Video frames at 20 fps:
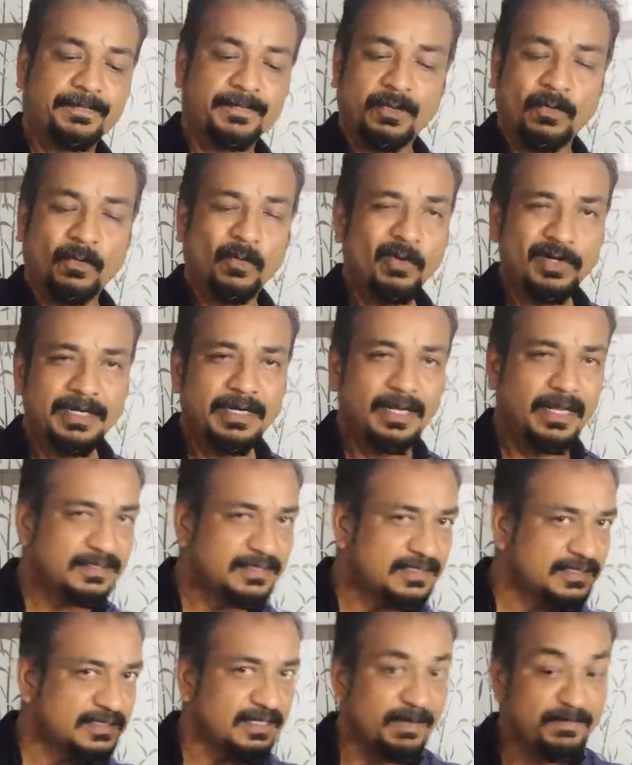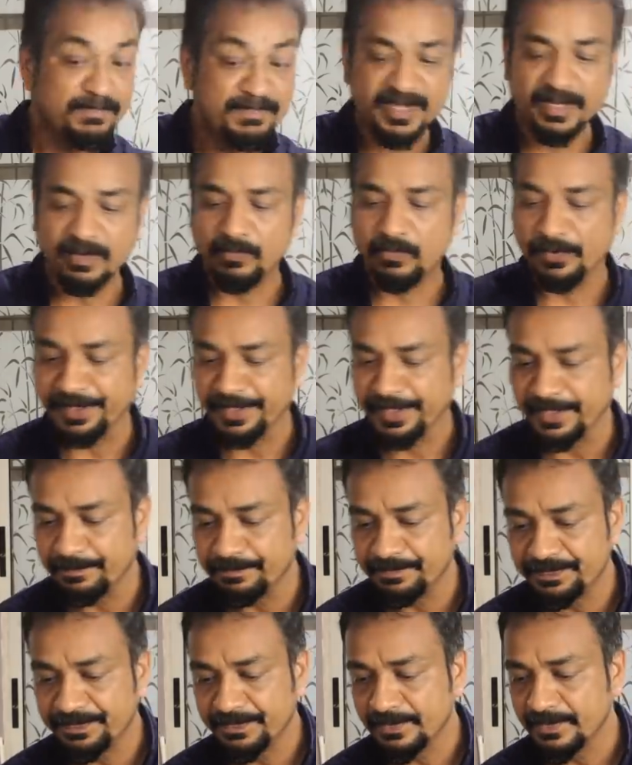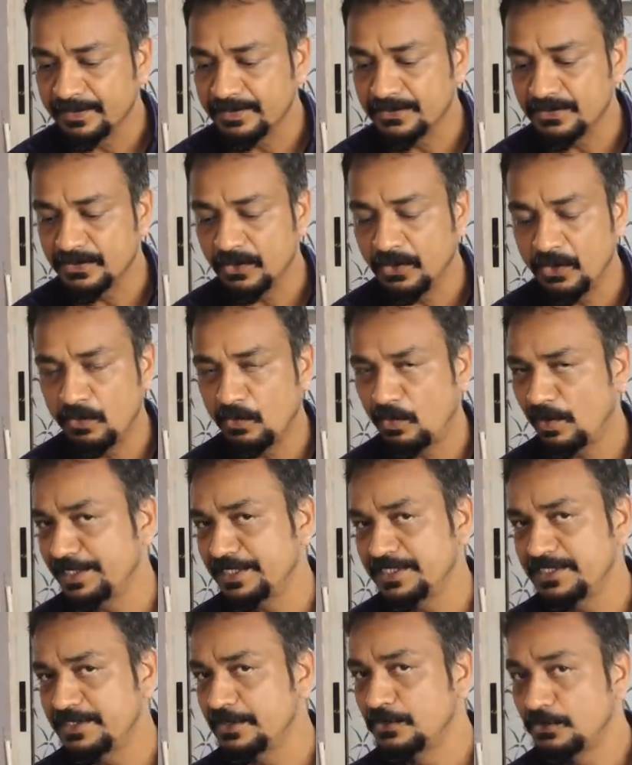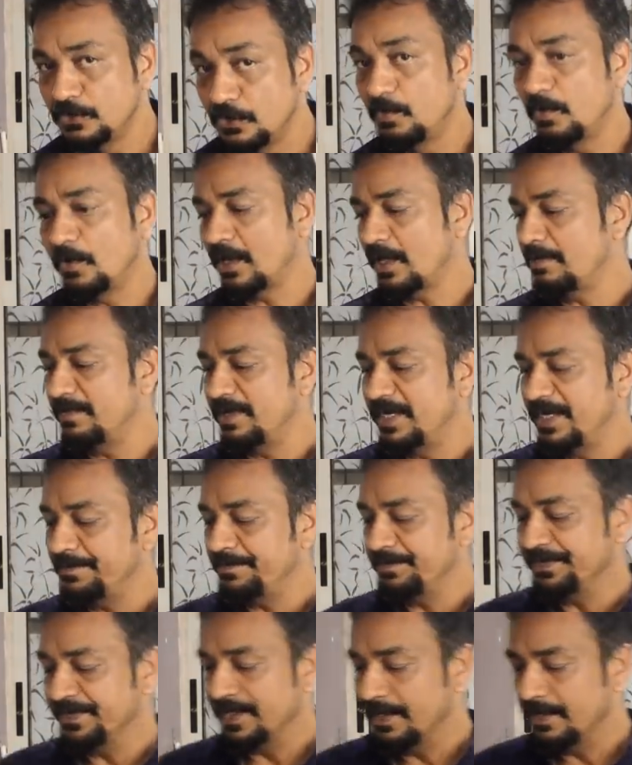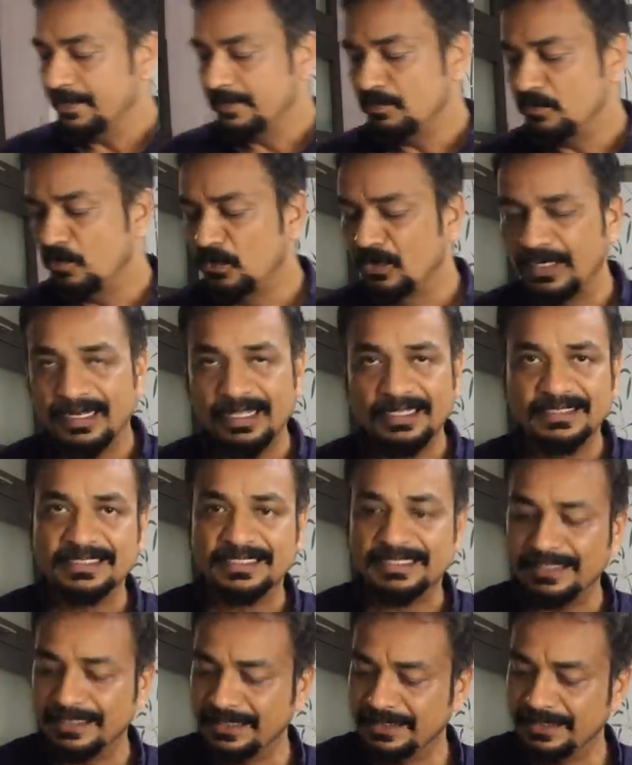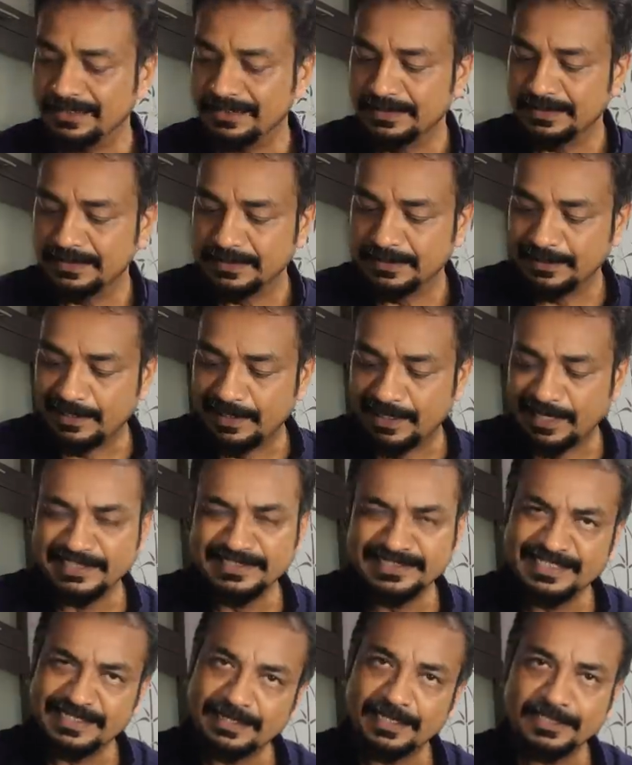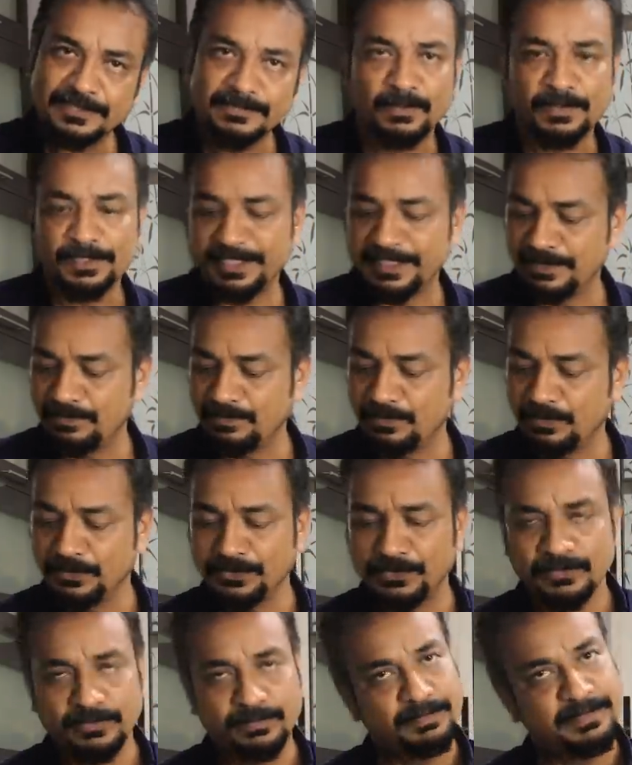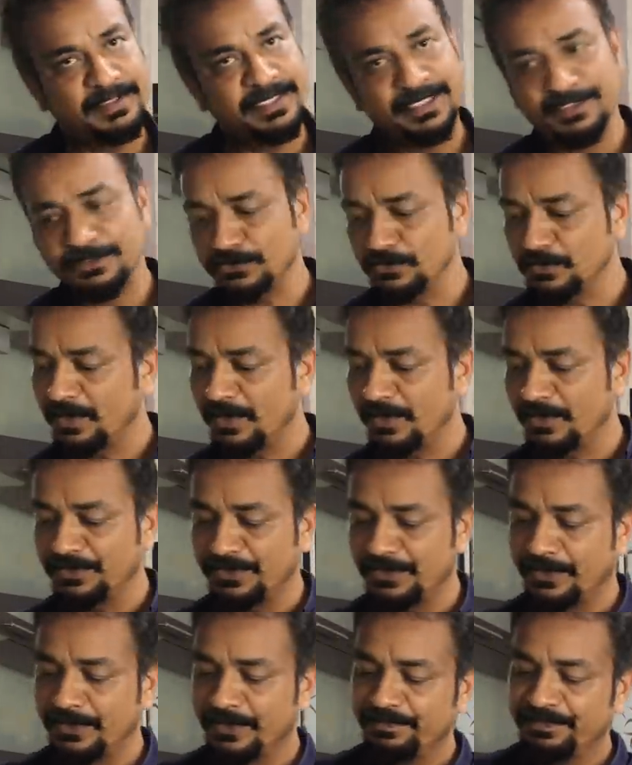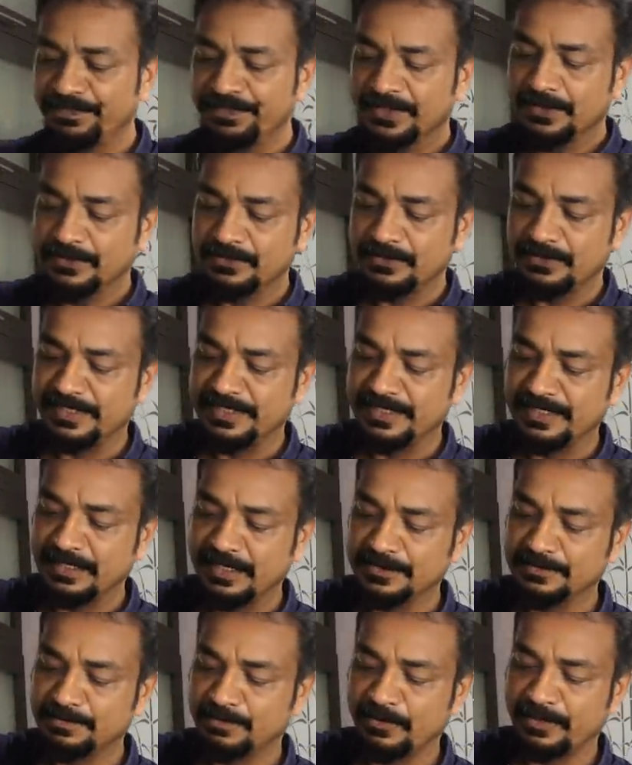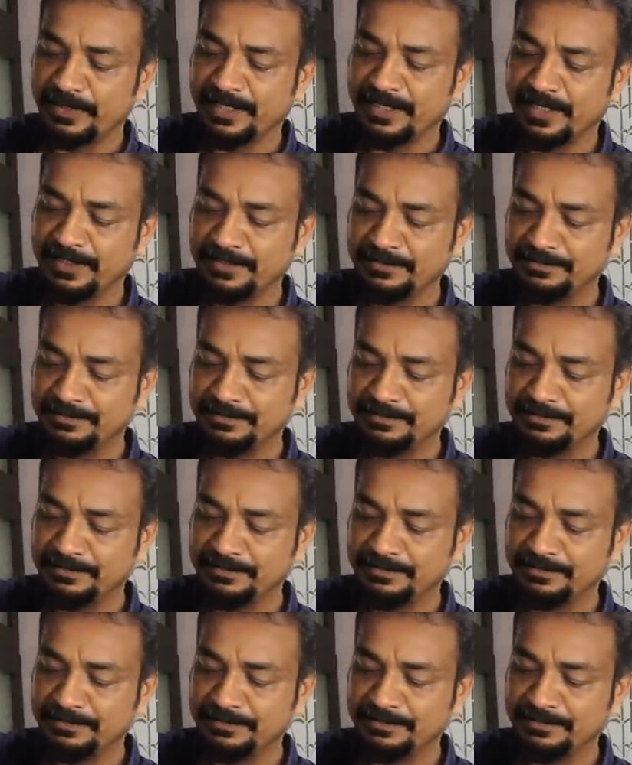ஒரு கிளாஸ் கம்மியாக போடுங்க ஸோ ஒன் இஸ்ட்டு டூ போடாமல் மூணு கிளாஸுக்கு அஞ்சு கிளாஸ் போட்டிங்கன்னா போதும் பிரியாணி சூப்பராக வந்துடும் ஸோ ரெண்டு கிளாஸ் போட்டிருக்கேன்